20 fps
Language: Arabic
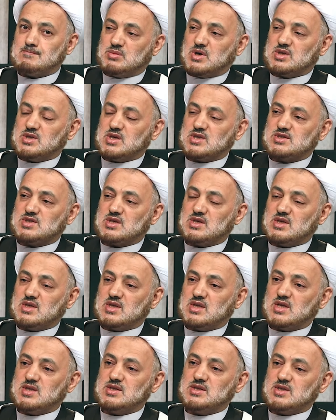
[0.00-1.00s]
ما يصل
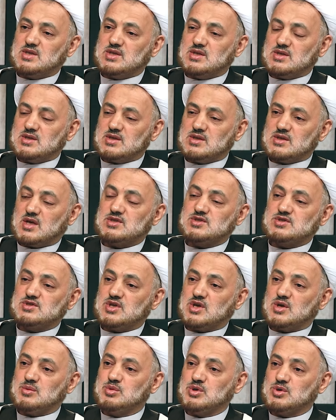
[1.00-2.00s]
إليه
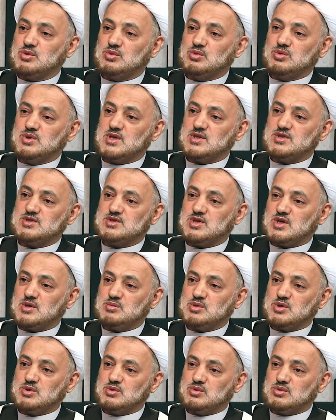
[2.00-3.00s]
السابقون
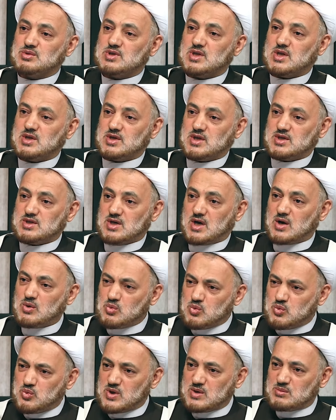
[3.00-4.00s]
السابقون لأن هي
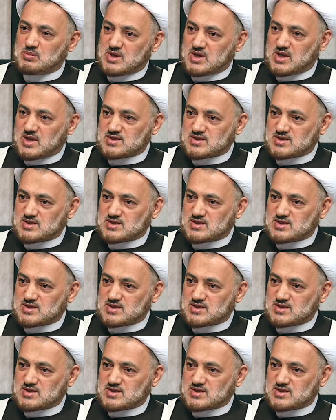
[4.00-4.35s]
أول من